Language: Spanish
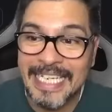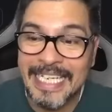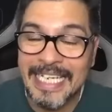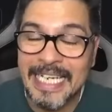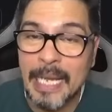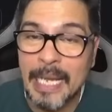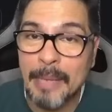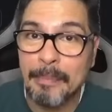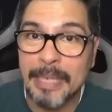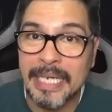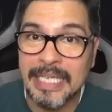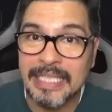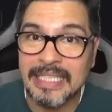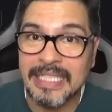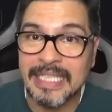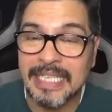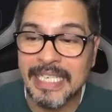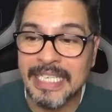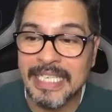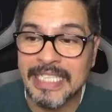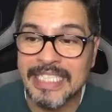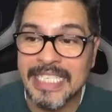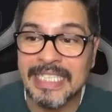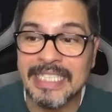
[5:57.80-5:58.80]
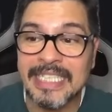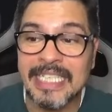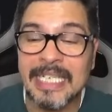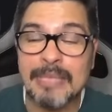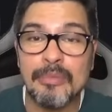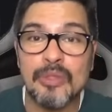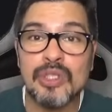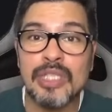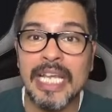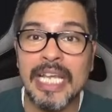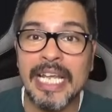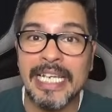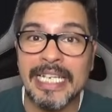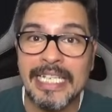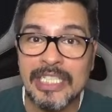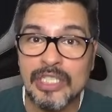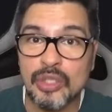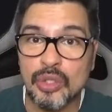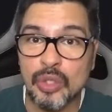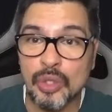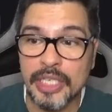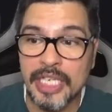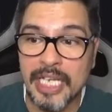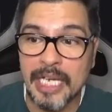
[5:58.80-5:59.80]
en la parte derecha tenemos el
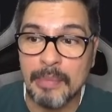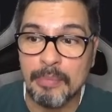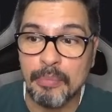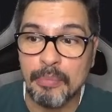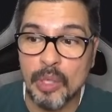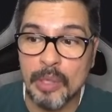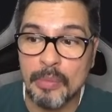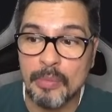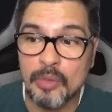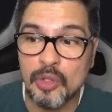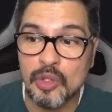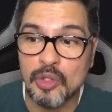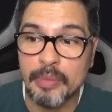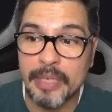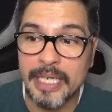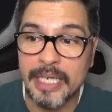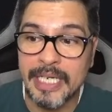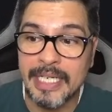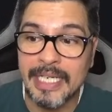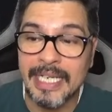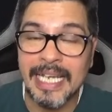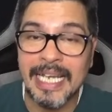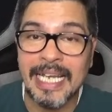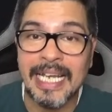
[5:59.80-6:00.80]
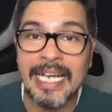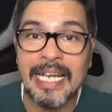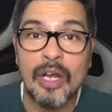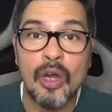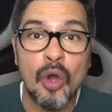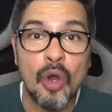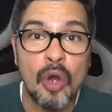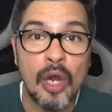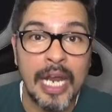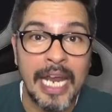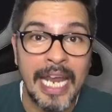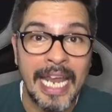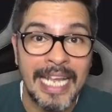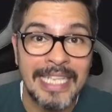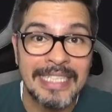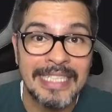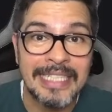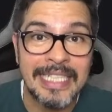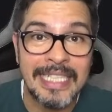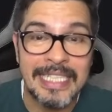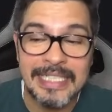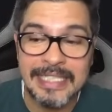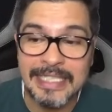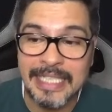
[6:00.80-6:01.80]
historial. Podemos ver qué
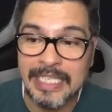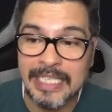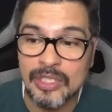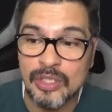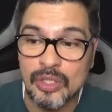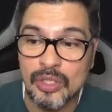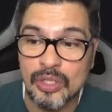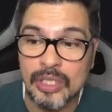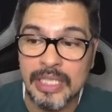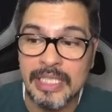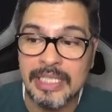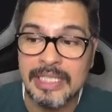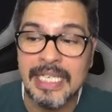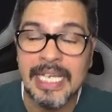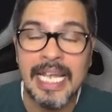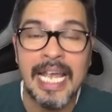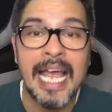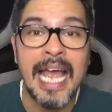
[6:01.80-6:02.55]
transacciones